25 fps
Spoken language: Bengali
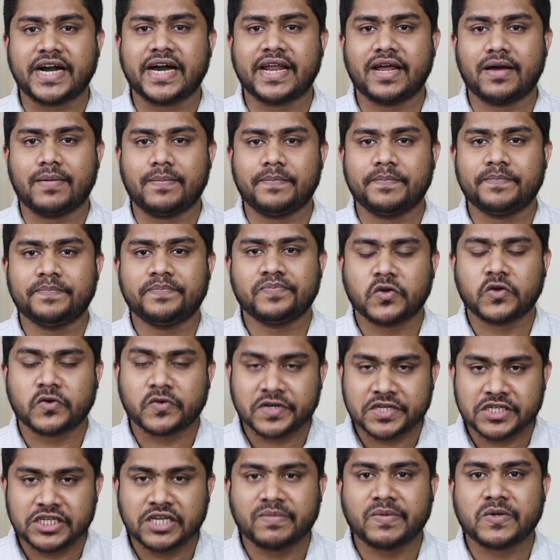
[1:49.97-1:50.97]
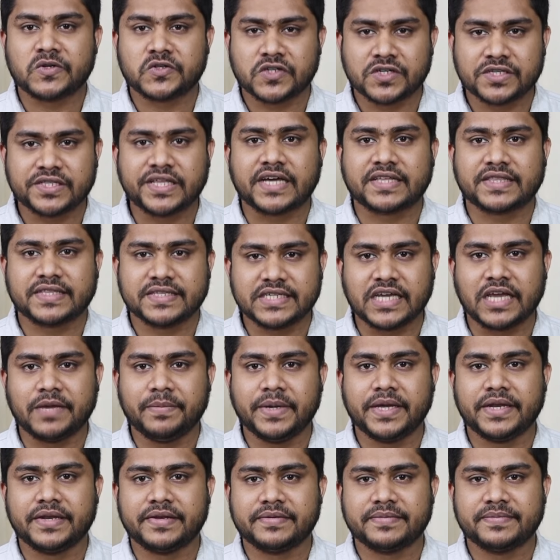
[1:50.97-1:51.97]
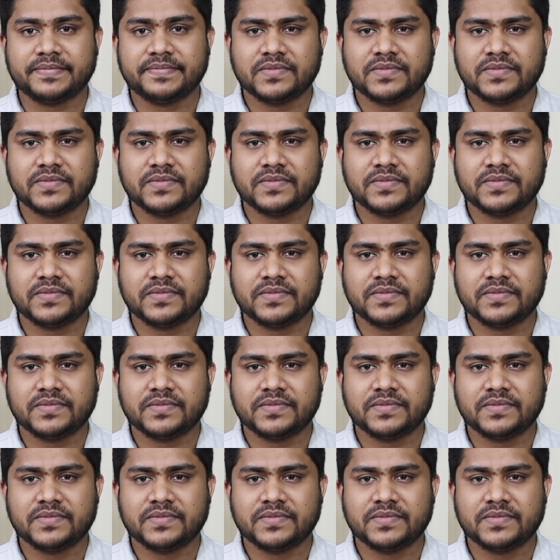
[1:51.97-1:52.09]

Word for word: খারাপ তখন কি সে মানুষের থাকতে চাইবেন